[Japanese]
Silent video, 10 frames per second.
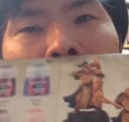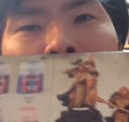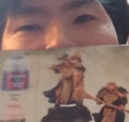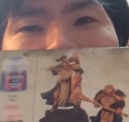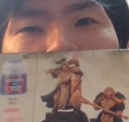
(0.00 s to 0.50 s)

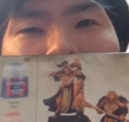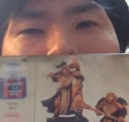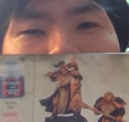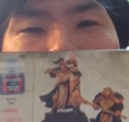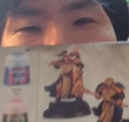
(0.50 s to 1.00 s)
こうバラ
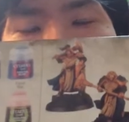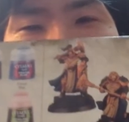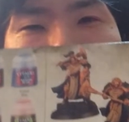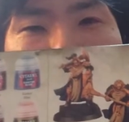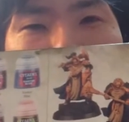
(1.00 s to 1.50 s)
だと
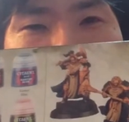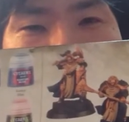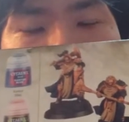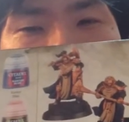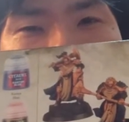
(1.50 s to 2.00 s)

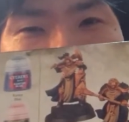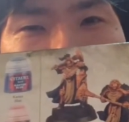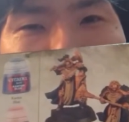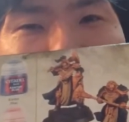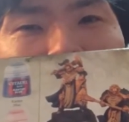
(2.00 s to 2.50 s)
2350円なん
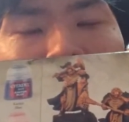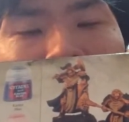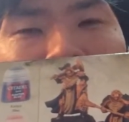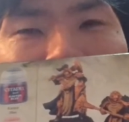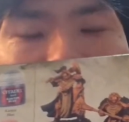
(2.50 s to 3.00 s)
で
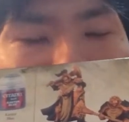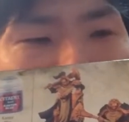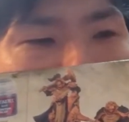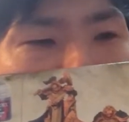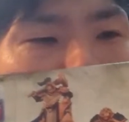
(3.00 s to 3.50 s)

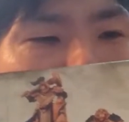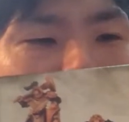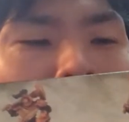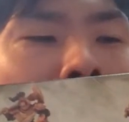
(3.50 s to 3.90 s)
これいく